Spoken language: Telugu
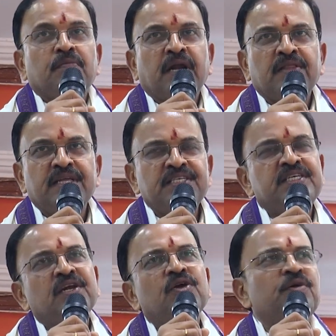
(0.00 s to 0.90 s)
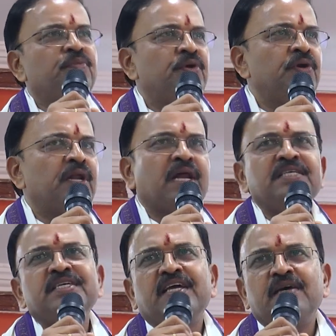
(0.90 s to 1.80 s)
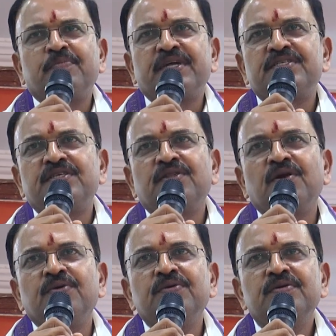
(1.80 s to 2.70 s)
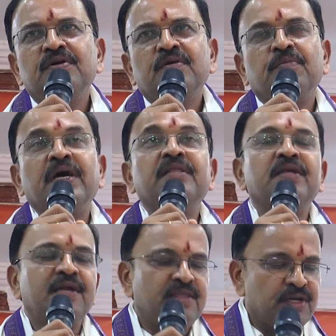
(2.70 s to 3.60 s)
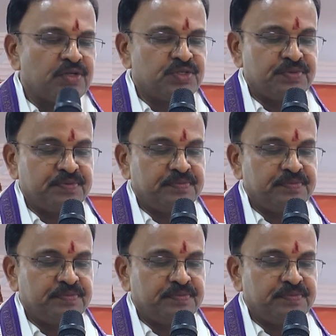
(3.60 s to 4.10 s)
మన దేశంలో ఇప్పుడున్న రాజకీయ పరిస్థితులు మీ అందరికీ తెలుసు